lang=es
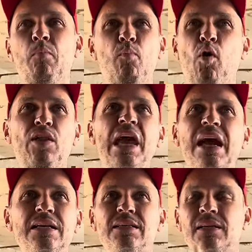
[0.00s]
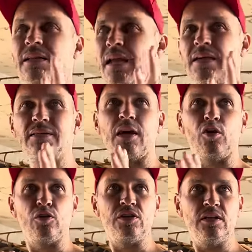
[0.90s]
bodegas enteras de
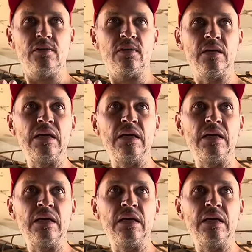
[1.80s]
coches